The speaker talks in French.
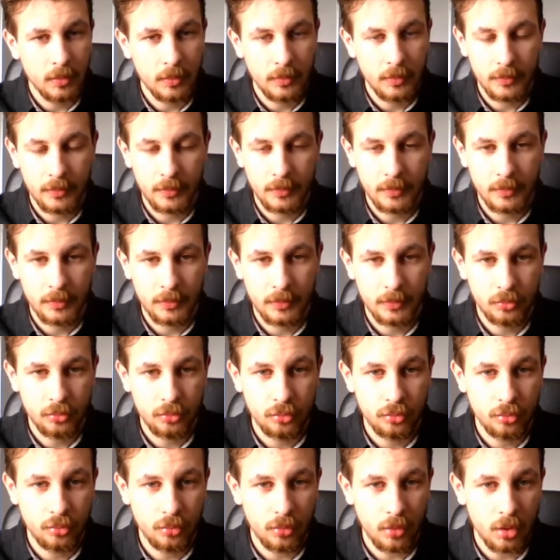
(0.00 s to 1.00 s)
euh,
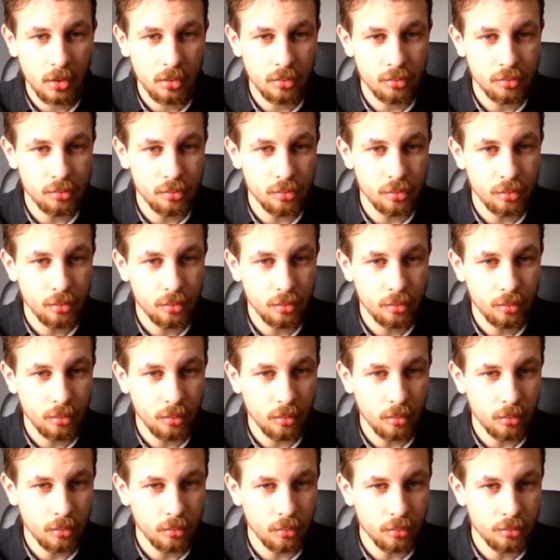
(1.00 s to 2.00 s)
sur un
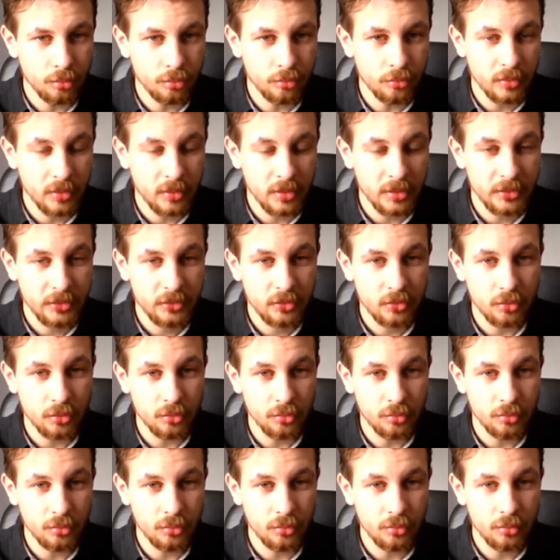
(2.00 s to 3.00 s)
jeu. je verrai ce que
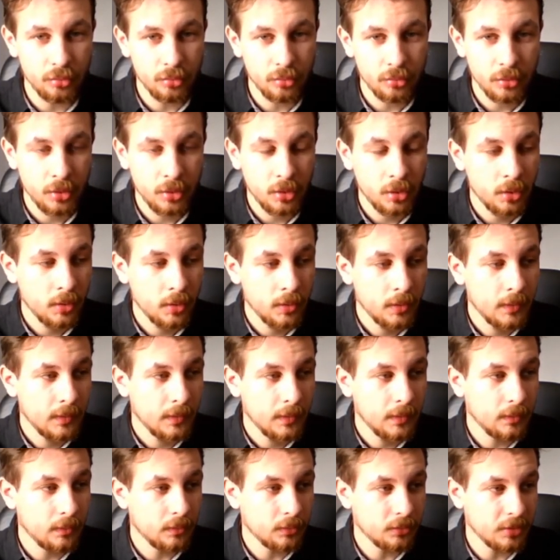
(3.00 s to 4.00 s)
je vous tourne.
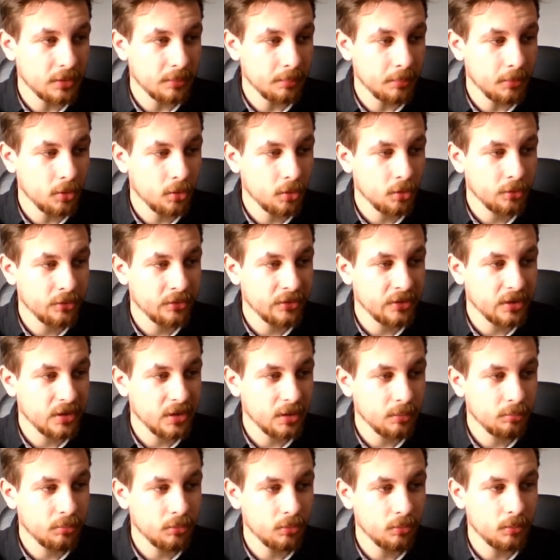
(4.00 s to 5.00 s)
je n'ai pas encore
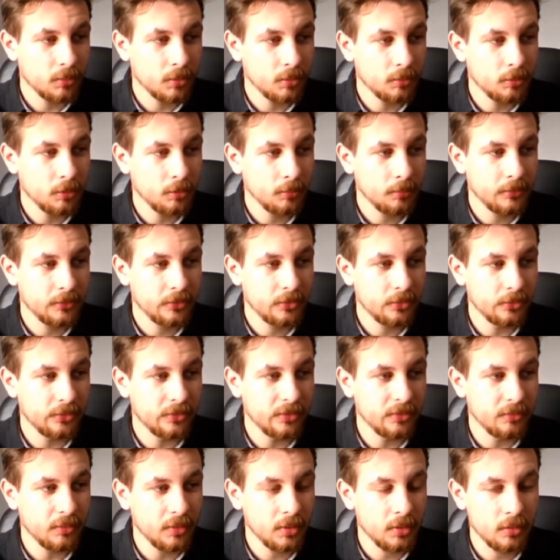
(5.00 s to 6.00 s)
d'idée pour le moment parce
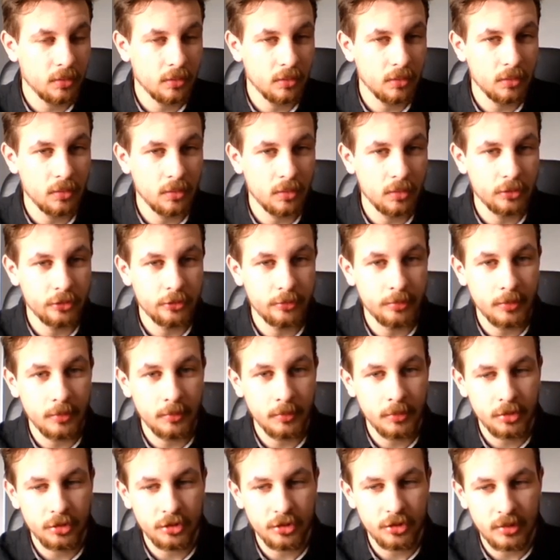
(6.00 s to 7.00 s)
que c'est vrai qu'en ce
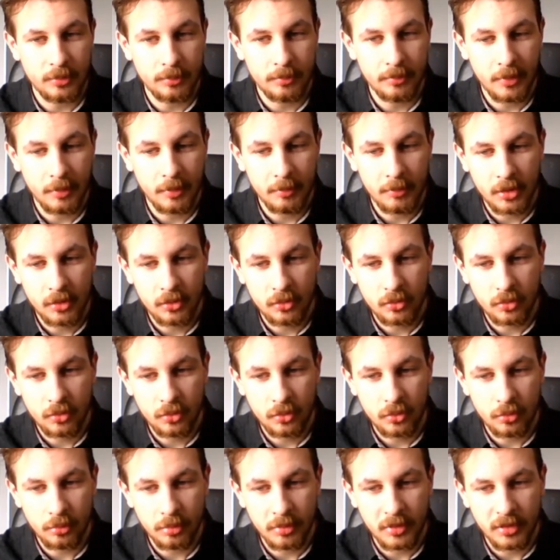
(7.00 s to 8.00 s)
moment j'ai pas mal de
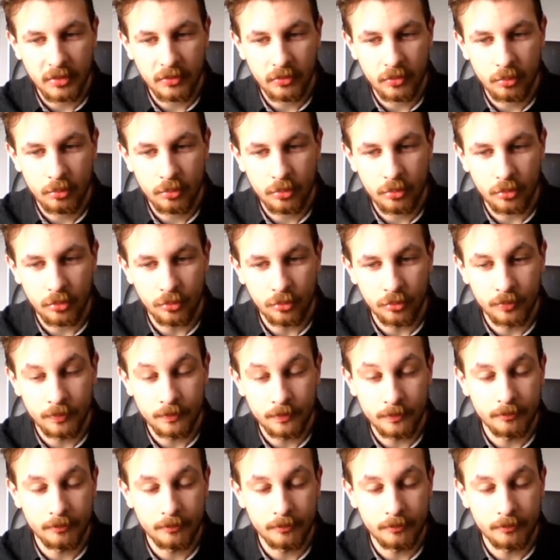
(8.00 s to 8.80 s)
trucs de prévu pour,